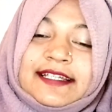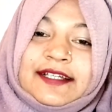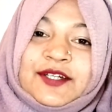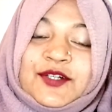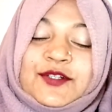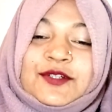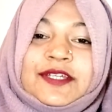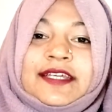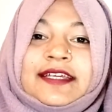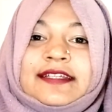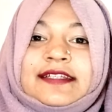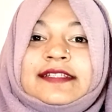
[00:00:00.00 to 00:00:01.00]
হলো
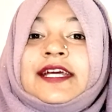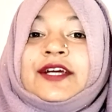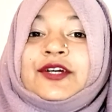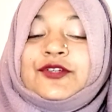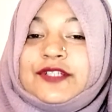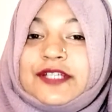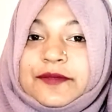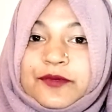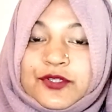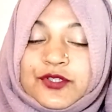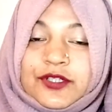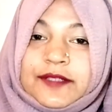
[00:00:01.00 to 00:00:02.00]
গিয়ে ডাগরো টাইপ
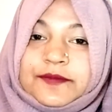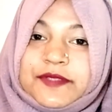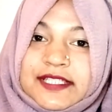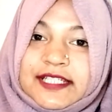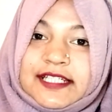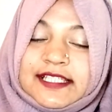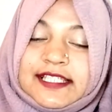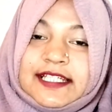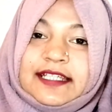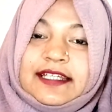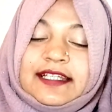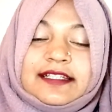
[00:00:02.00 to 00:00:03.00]
ফটোগ্রাফস যেটা
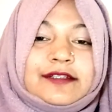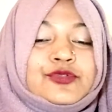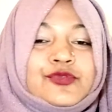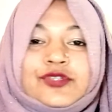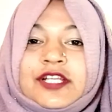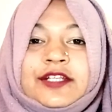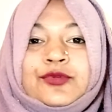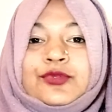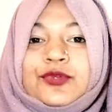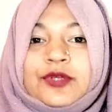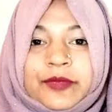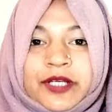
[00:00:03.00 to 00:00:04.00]
জেনে এটা টোটালি
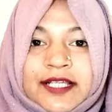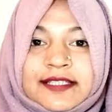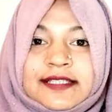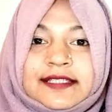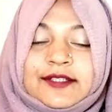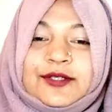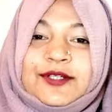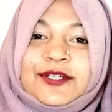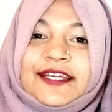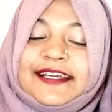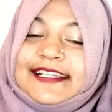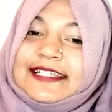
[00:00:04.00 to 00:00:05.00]
নতুন আমার কাছে ছিল
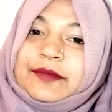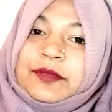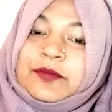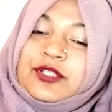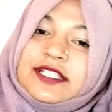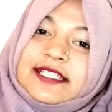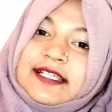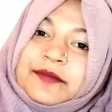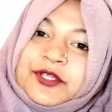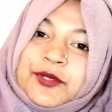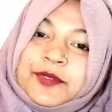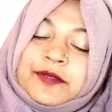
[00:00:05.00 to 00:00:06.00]
এই যে আমি বলেছি আমি সবসময়